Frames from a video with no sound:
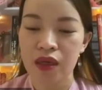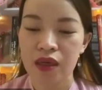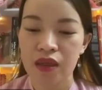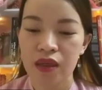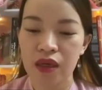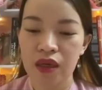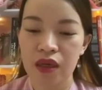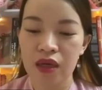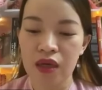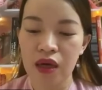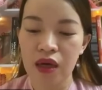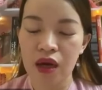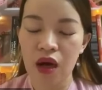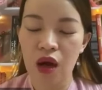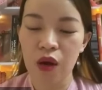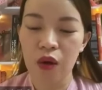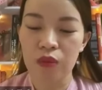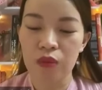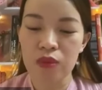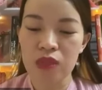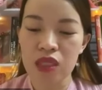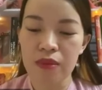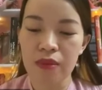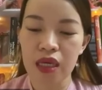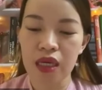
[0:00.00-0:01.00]
thì họ cũng
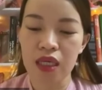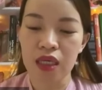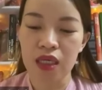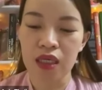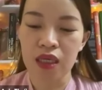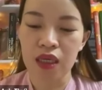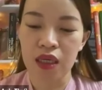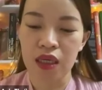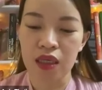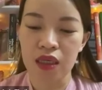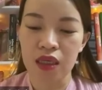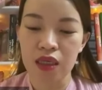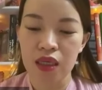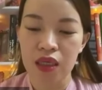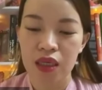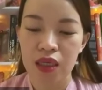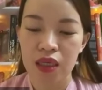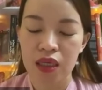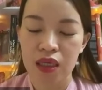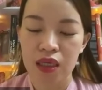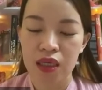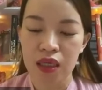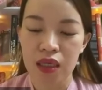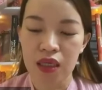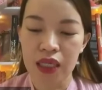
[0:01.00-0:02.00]
sẽ bị ờ,
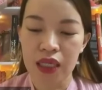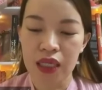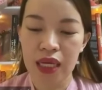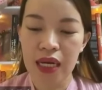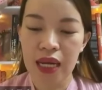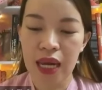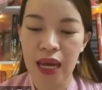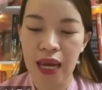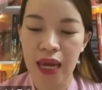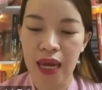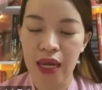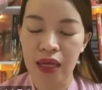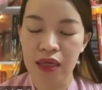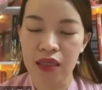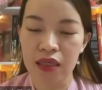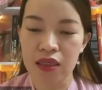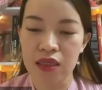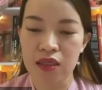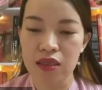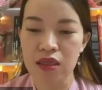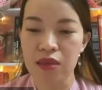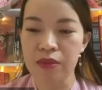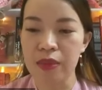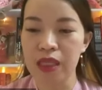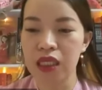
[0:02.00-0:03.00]
Ờ, khách hàng này,
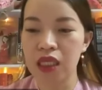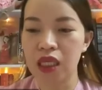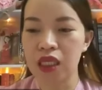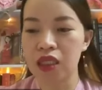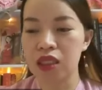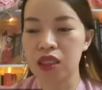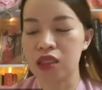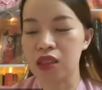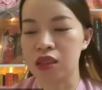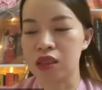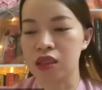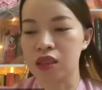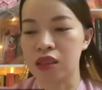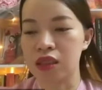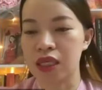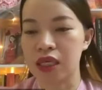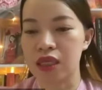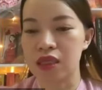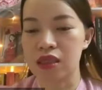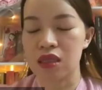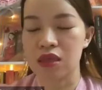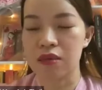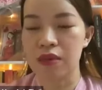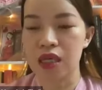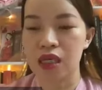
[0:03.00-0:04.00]
sẽ bị thị trường này,
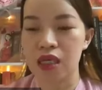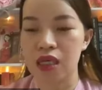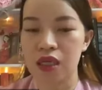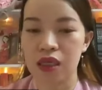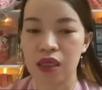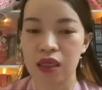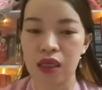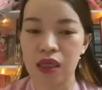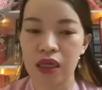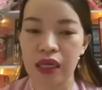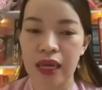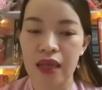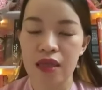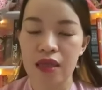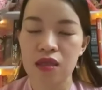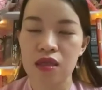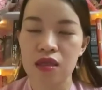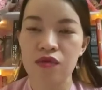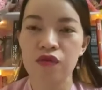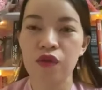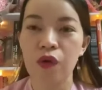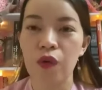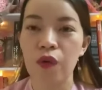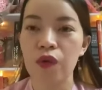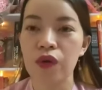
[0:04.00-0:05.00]
sẽ bị kể cả chính
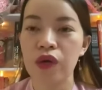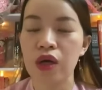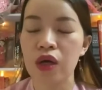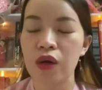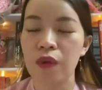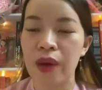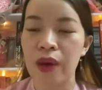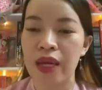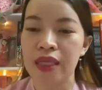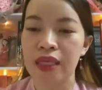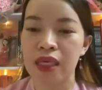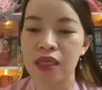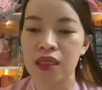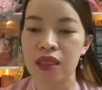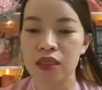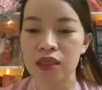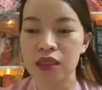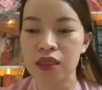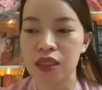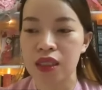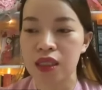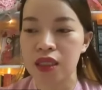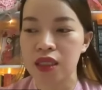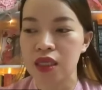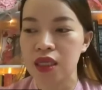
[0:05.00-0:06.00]
phủ cơ quan nhà nước
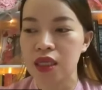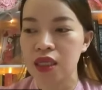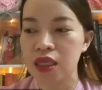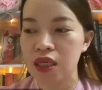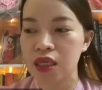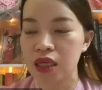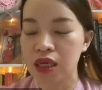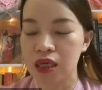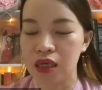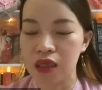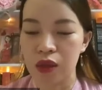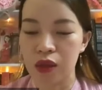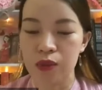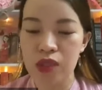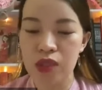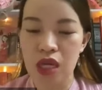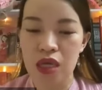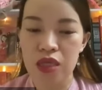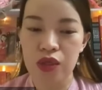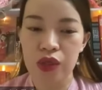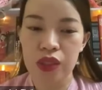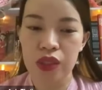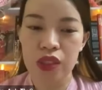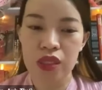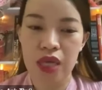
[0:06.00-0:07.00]
nữa à, cũng sẽ
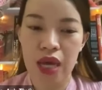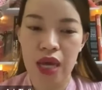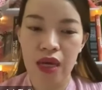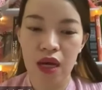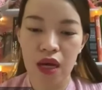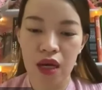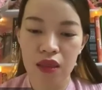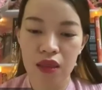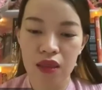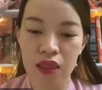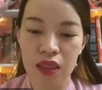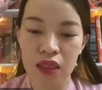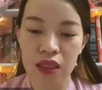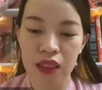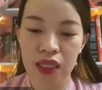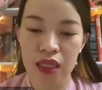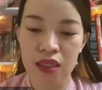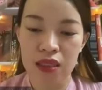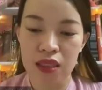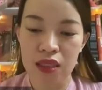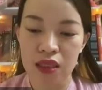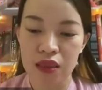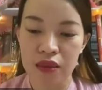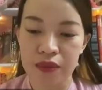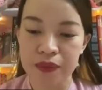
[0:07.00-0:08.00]
truy xét hết đến các anh
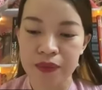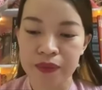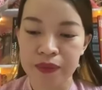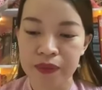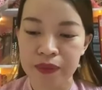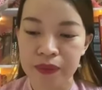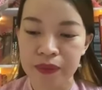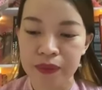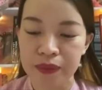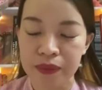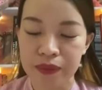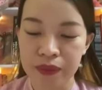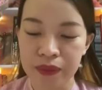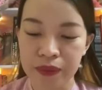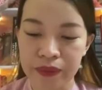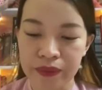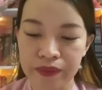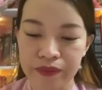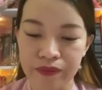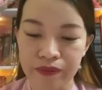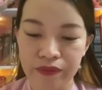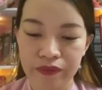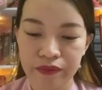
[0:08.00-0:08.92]
chị ừ.